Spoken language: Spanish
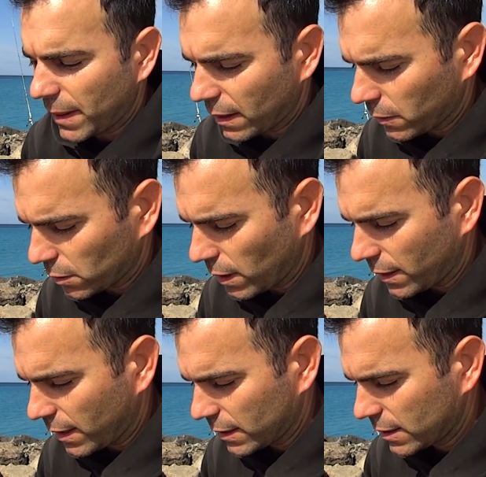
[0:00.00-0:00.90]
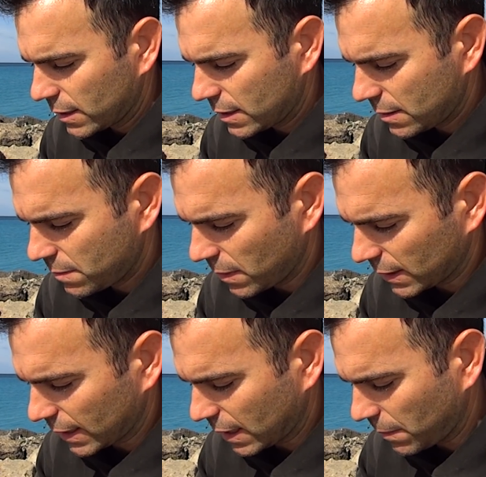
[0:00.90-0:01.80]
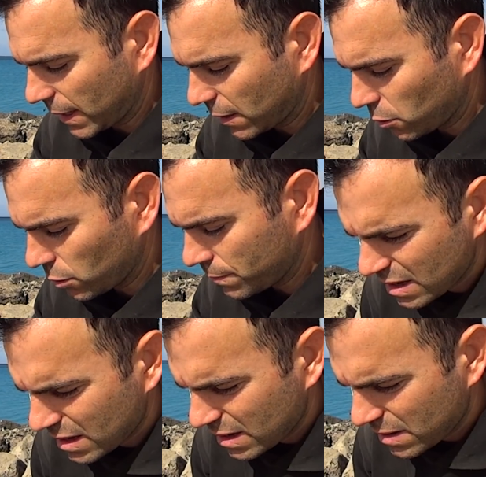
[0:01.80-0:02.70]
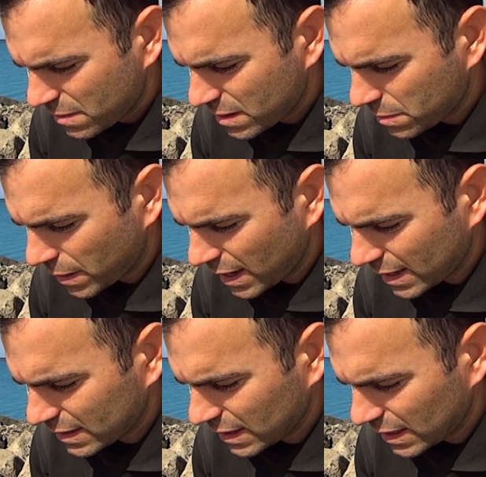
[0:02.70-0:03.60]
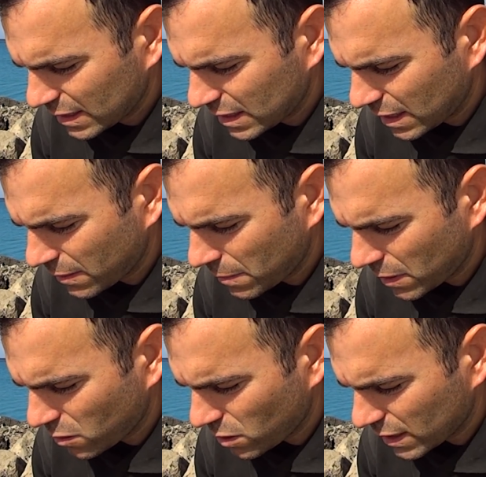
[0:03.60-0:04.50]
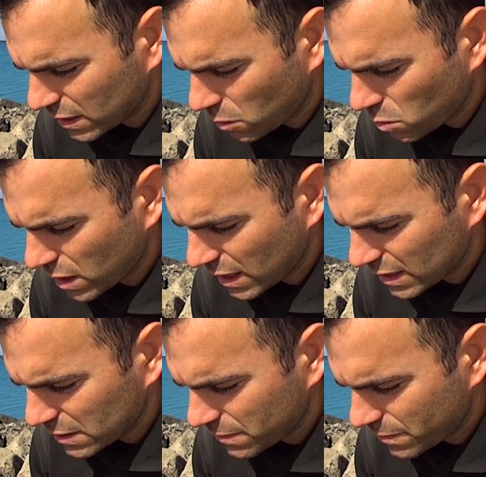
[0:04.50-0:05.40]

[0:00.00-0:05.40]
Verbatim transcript: pega cuatro lances, mientras que pican o no. Es para las titas sí que van mejor las agujas